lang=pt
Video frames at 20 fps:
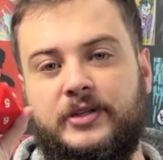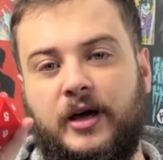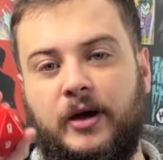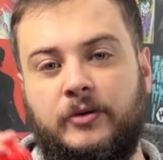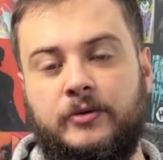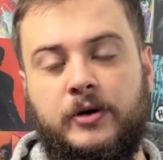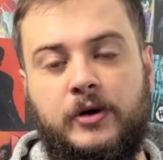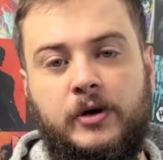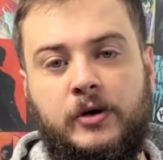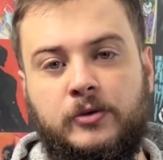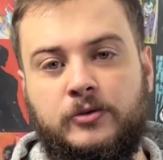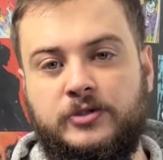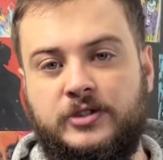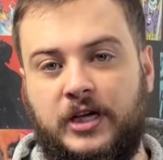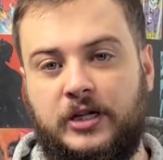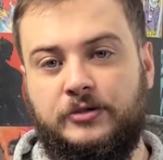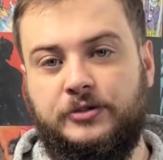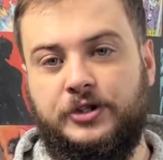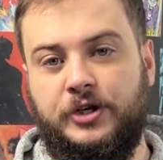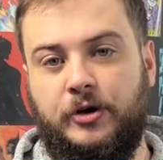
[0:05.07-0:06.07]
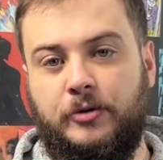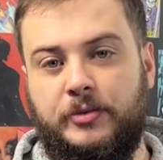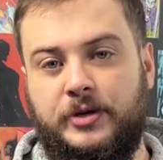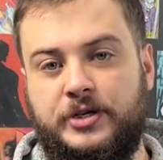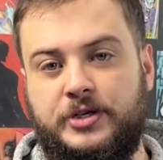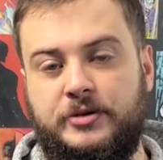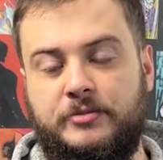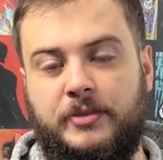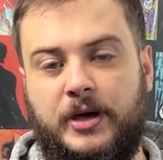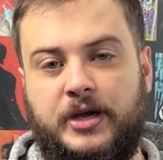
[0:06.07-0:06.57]
down, usado
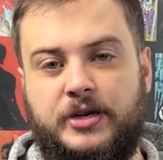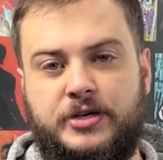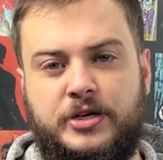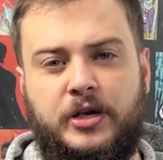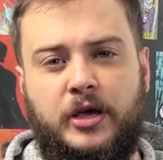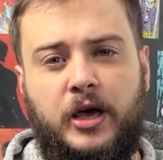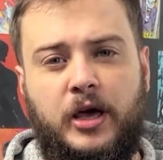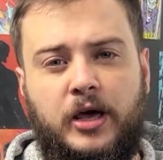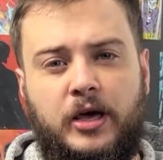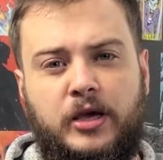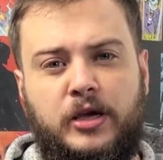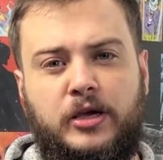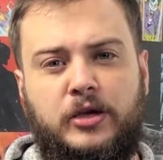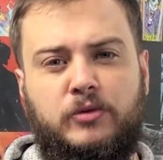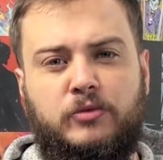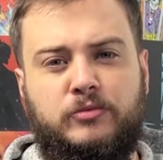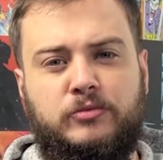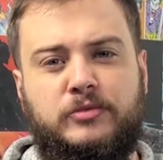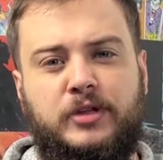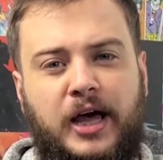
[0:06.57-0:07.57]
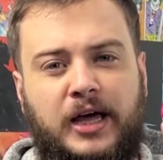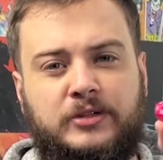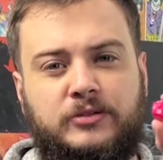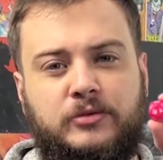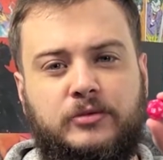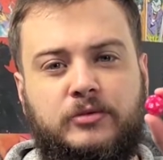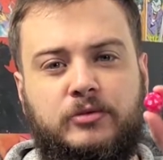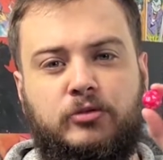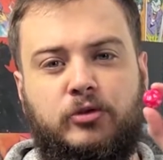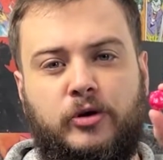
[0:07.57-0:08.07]
geralmente em Magic, e um
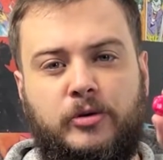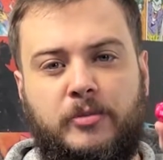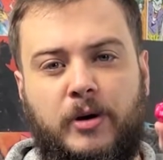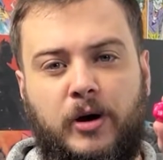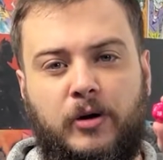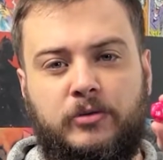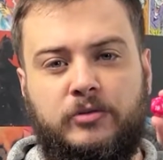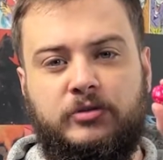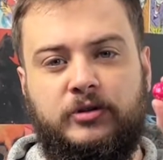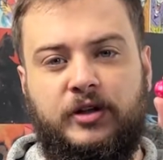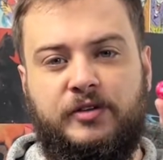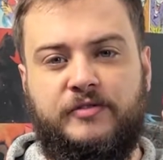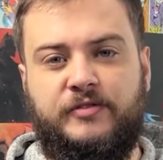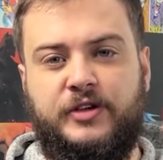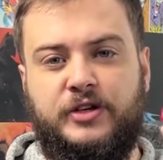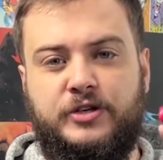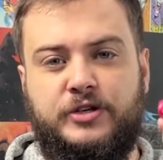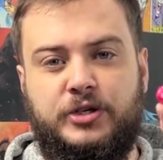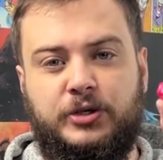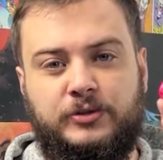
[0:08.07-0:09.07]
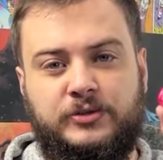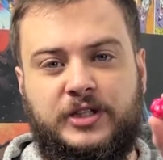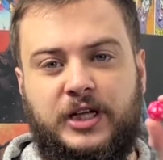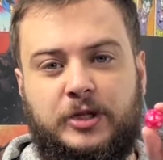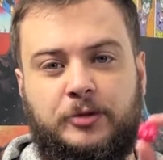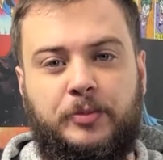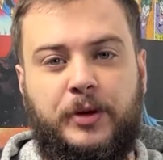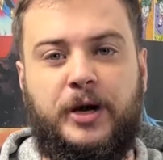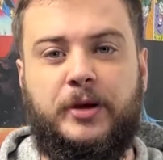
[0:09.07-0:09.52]
dado normal D20, usado para